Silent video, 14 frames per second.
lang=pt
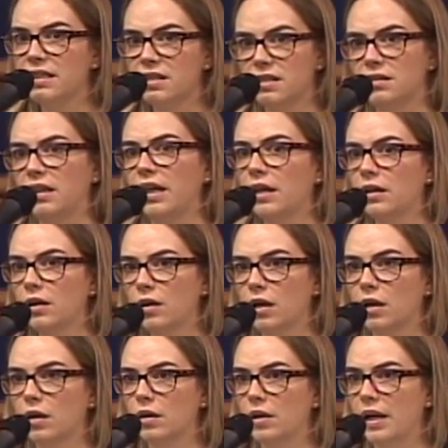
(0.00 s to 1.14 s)
tem
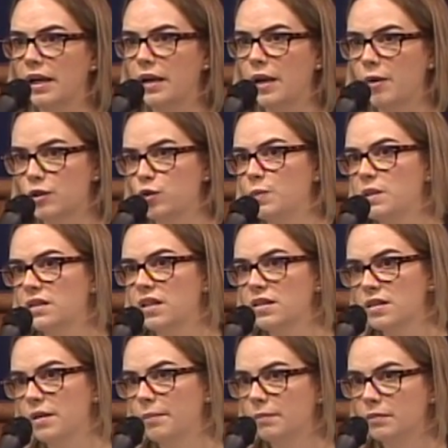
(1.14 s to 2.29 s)
eh, é, é a
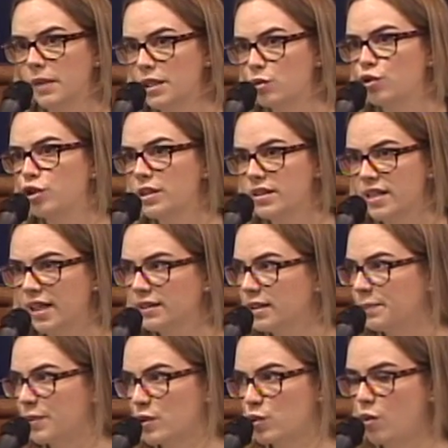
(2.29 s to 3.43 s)
substância mais utilizada
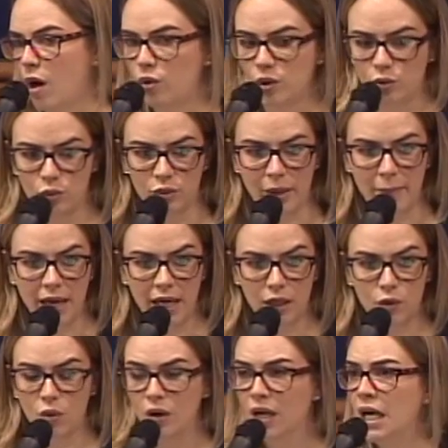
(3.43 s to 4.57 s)
depois do álcool e do
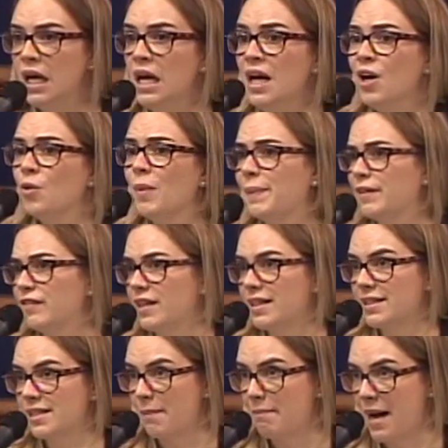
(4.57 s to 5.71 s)
tabaco, com uma
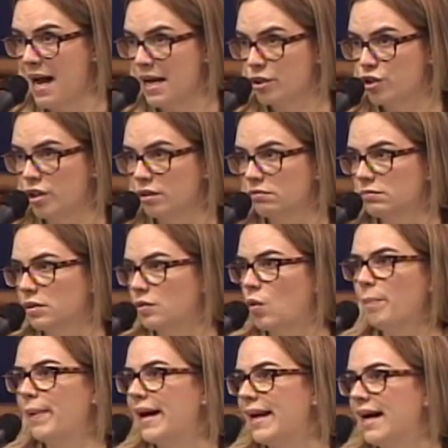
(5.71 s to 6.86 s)
prevalência baixa,
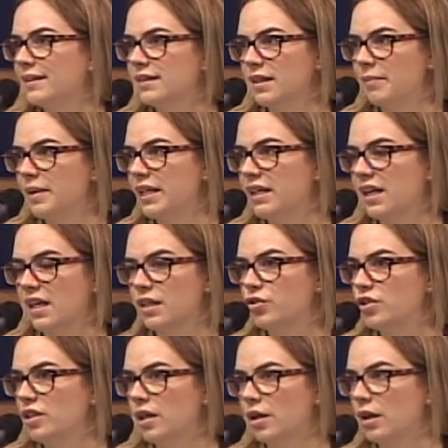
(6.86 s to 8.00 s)
comparada na América
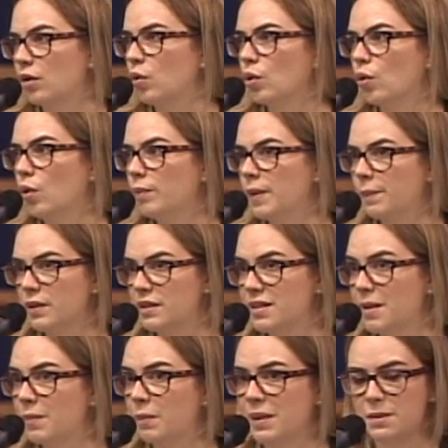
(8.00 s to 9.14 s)
Latina à Colômbia, por
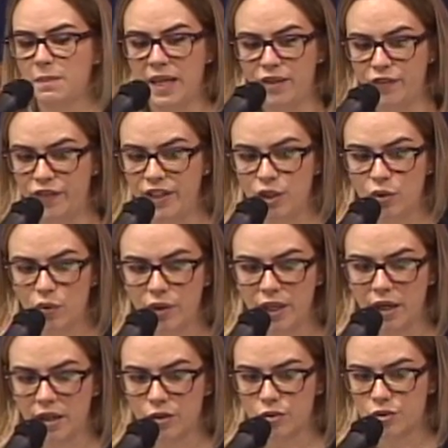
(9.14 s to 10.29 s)
exemplo, mas bem inferior
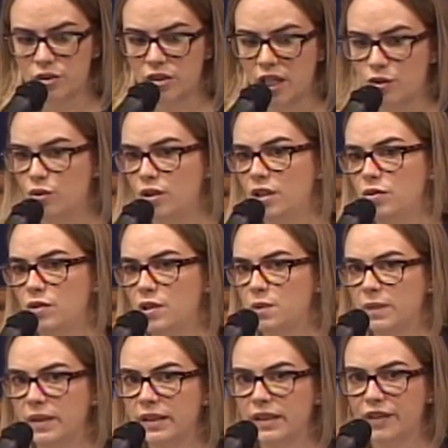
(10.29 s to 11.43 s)
aos Estados Unidos,
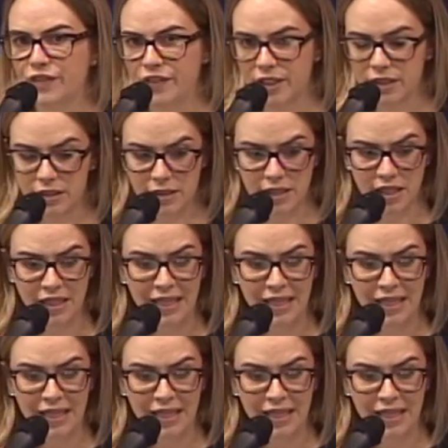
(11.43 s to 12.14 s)
Espanha, França.